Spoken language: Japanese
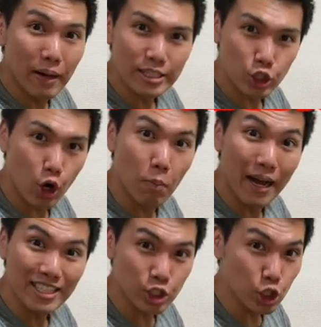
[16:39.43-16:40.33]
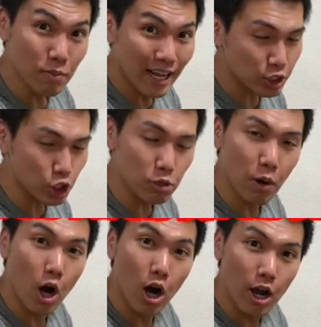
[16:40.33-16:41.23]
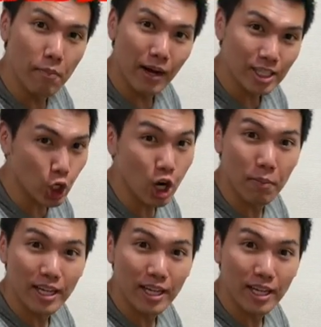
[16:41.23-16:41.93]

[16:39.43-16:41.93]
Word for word: マッチョ、ますますボーイ、マッチョ、